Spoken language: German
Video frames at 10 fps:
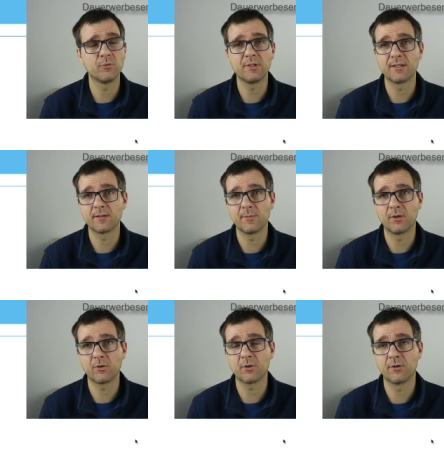unter anderem
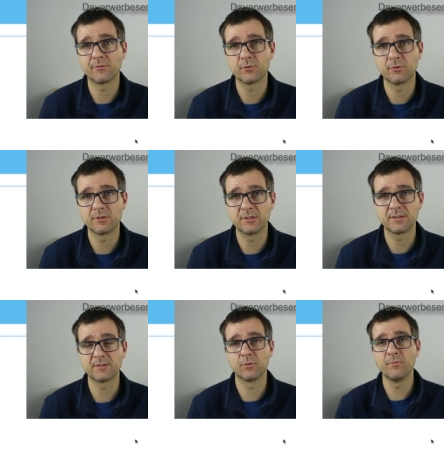auch aufgrund
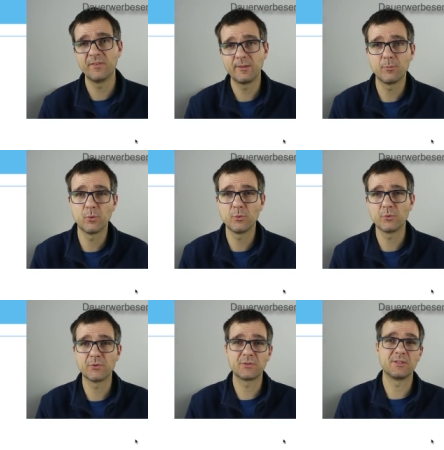des
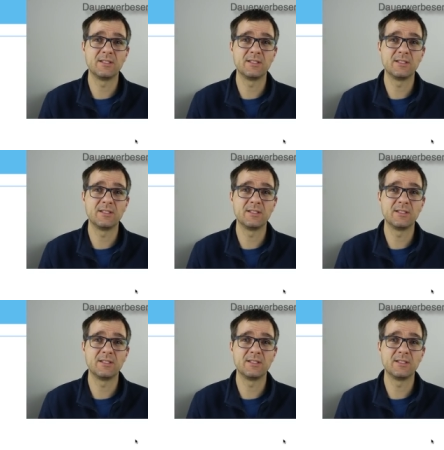Umweltbonus,